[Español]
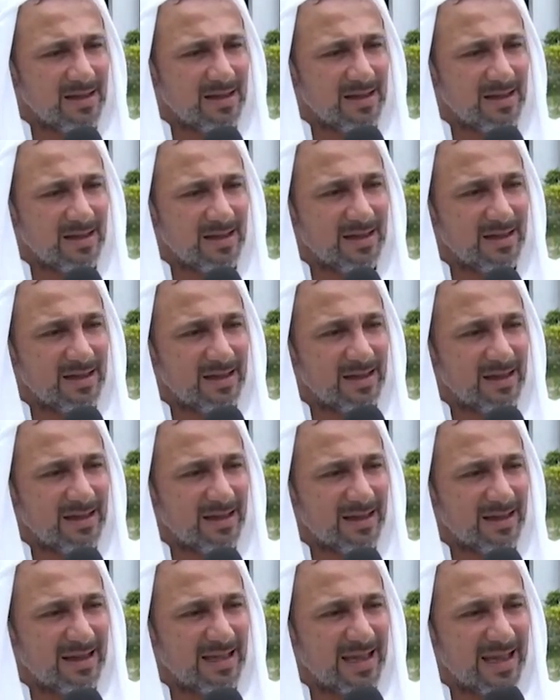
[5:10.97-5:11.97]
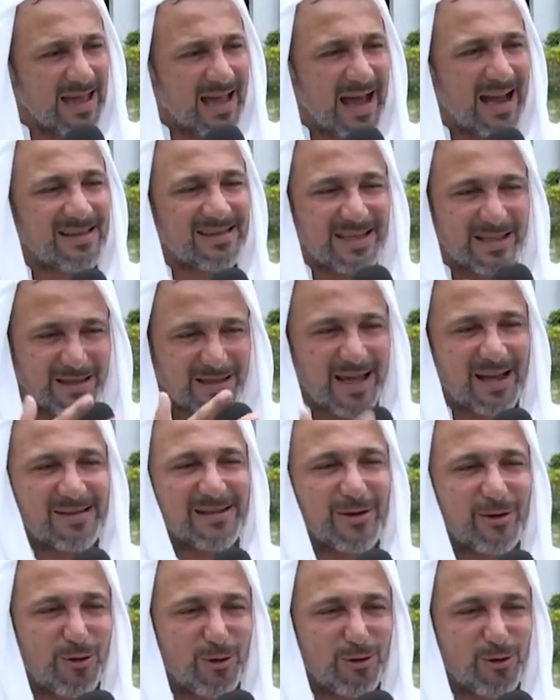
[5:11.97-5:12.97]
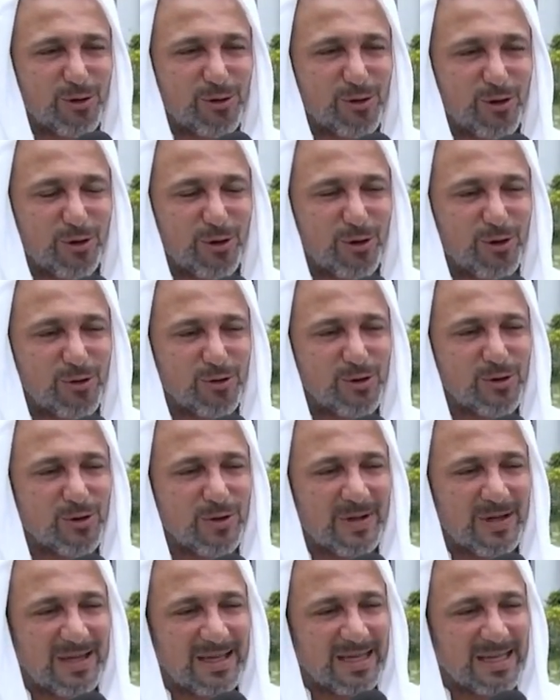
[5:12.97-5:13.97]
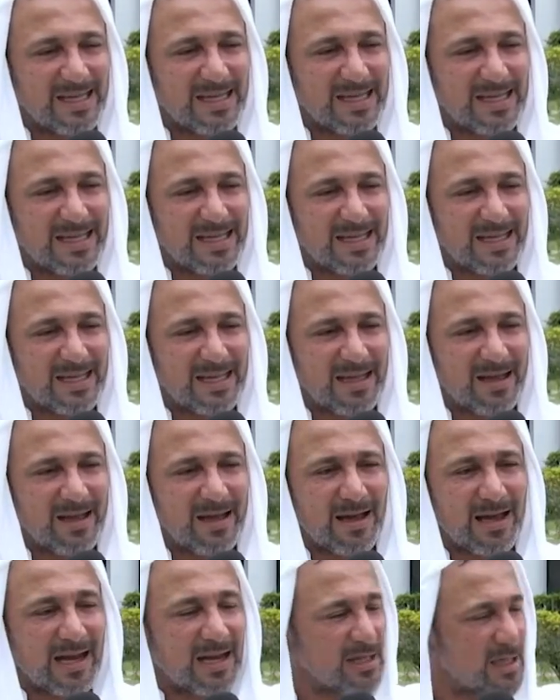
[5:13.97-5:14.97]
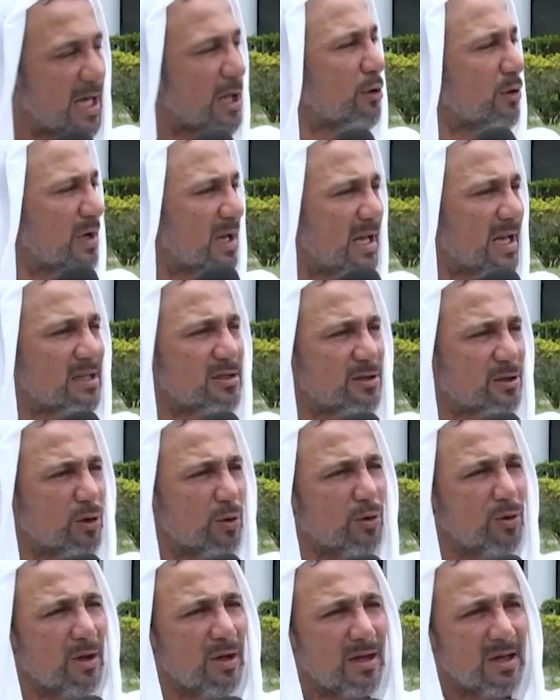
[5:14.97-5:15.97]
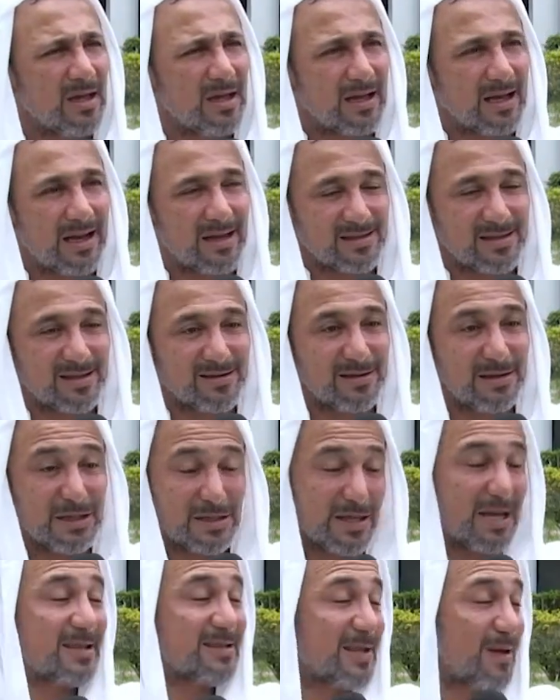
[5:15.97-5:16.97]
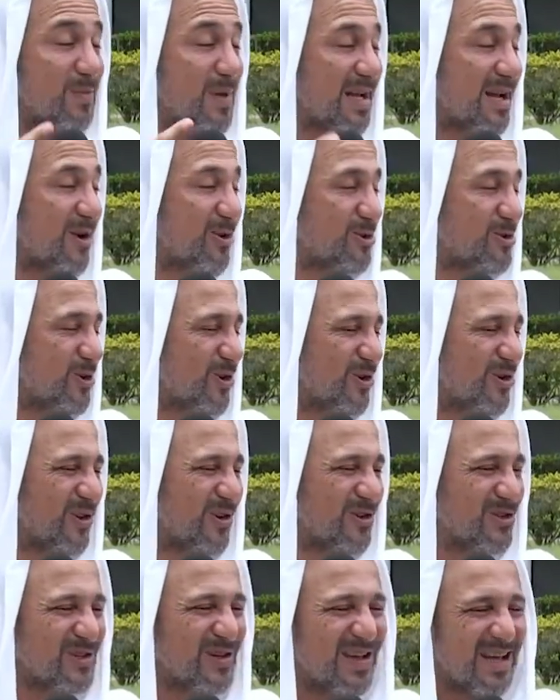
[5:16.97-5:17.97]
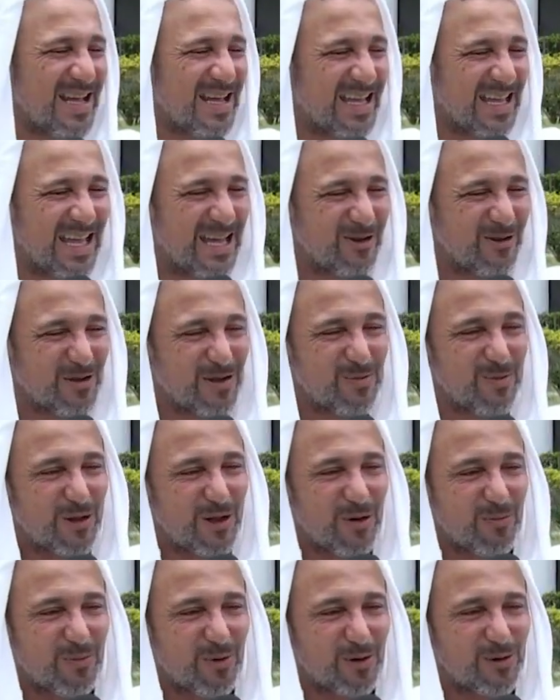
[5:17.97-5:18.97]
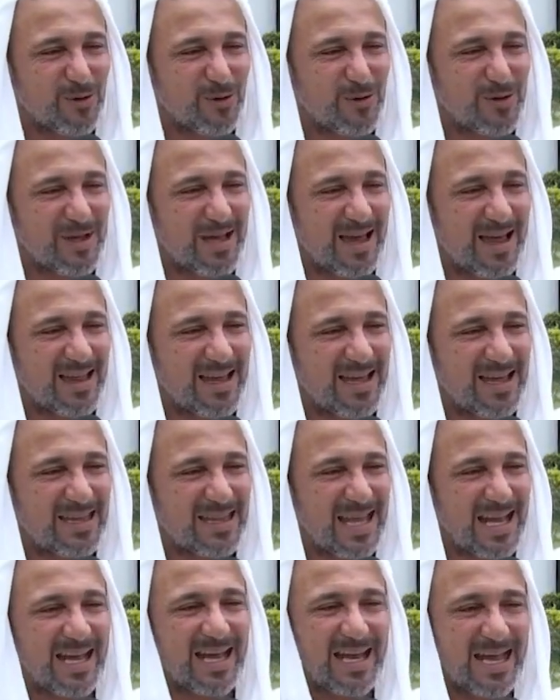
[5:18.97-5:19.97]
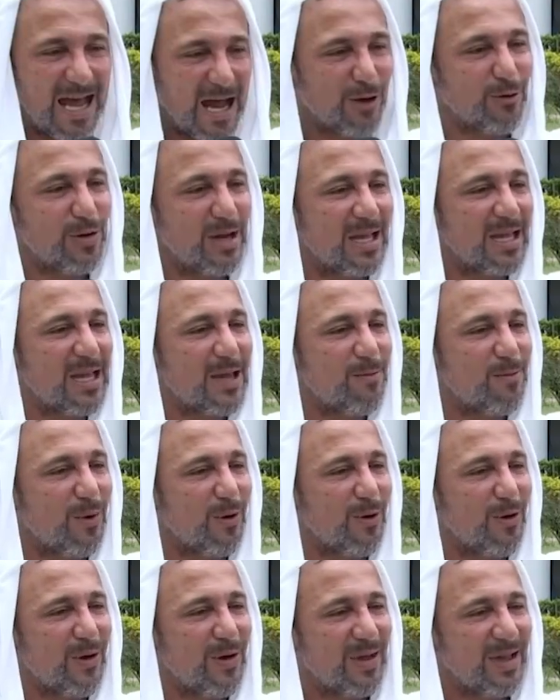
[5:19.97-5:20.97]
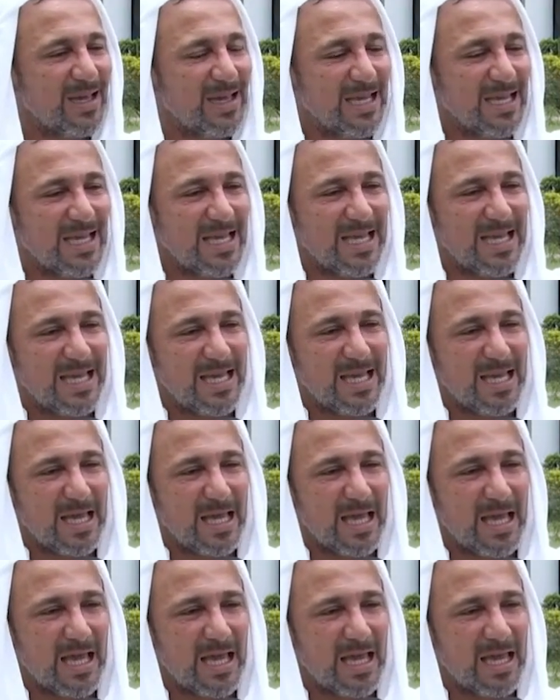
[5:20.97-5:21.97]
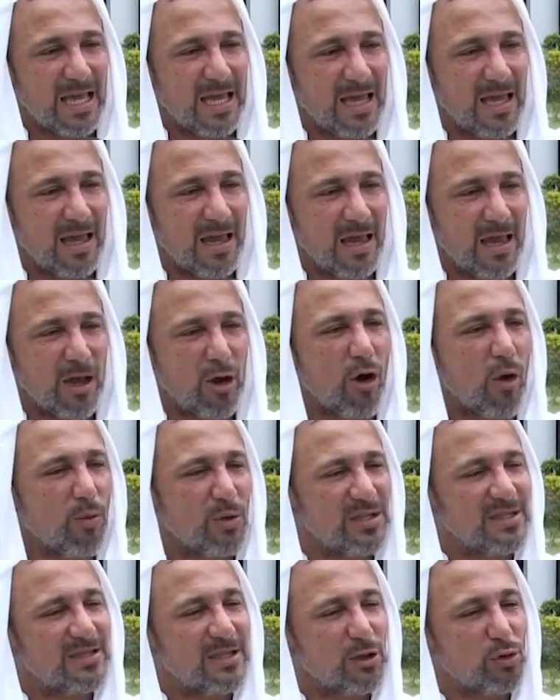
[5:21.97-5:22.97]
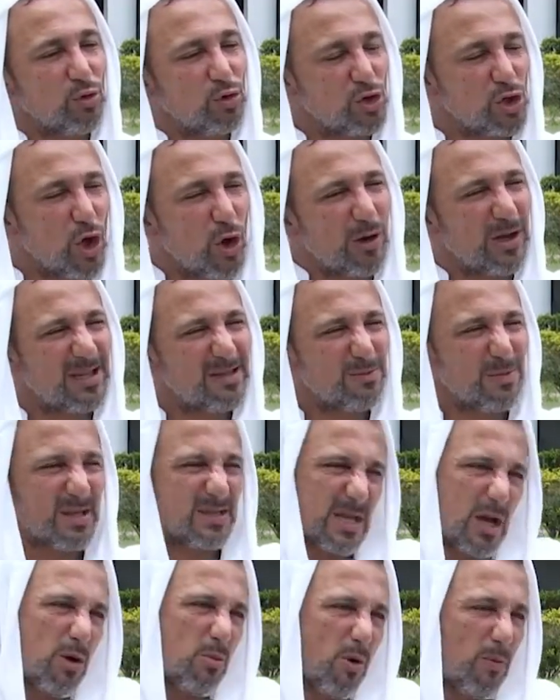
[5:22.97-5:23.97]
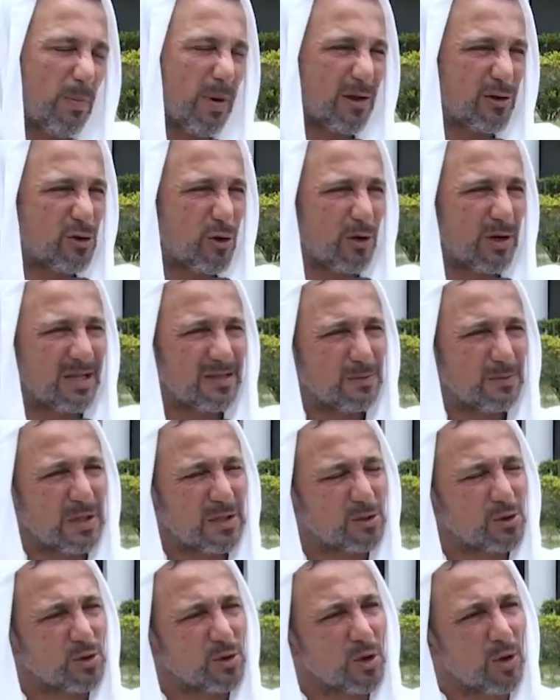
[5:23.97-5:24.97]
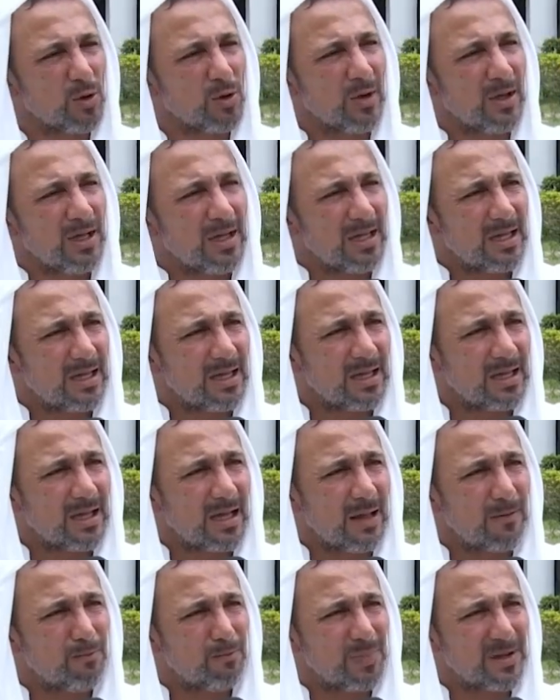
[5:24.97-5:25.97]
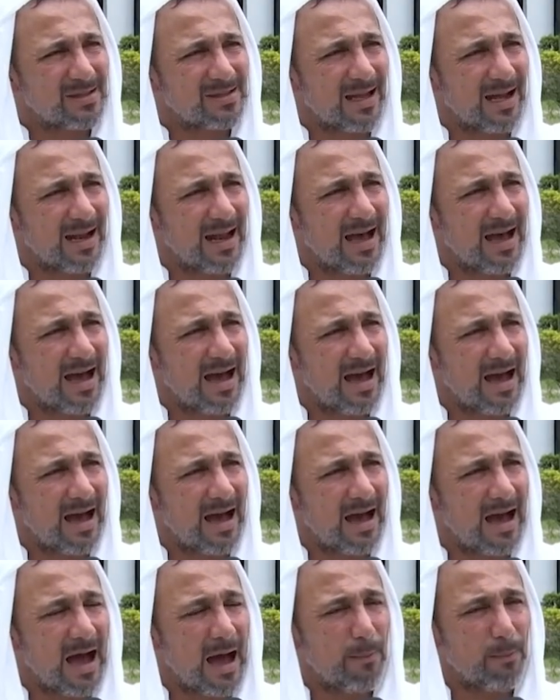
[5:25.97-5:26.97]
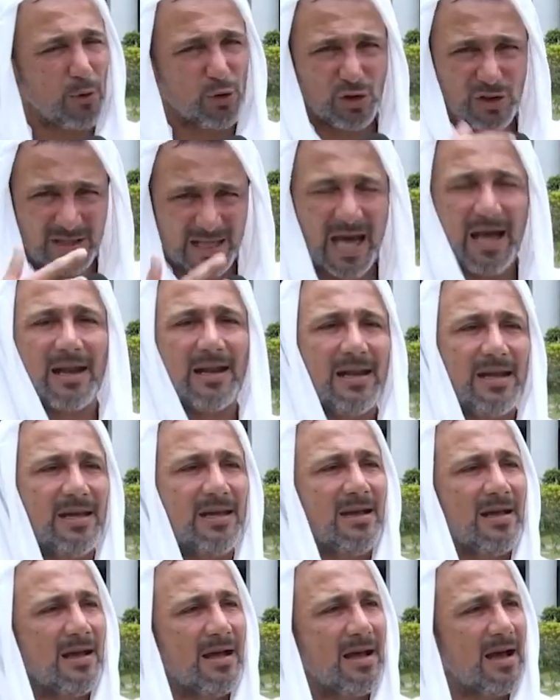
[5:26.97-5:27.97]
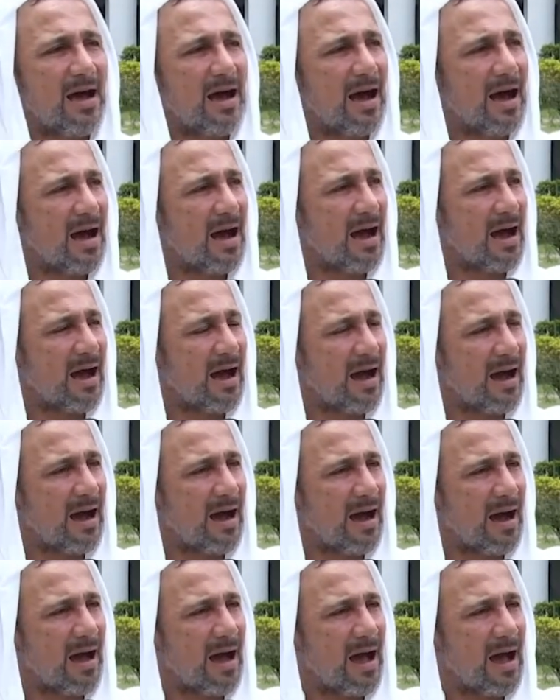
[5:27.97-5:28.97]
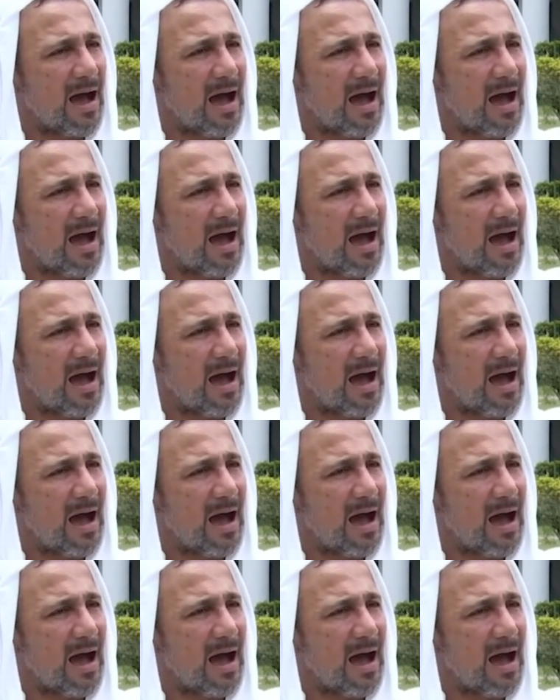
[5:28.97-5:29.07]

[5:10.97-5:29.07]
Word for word: eh, que al sentarse con nosotros eh, creyeron en esto, gracias quizás también a nosotros que nos dimos la oportunidad de, crear un equipo y, como instituciones, más que como personas, pienso yo, empezar a, apostarle a,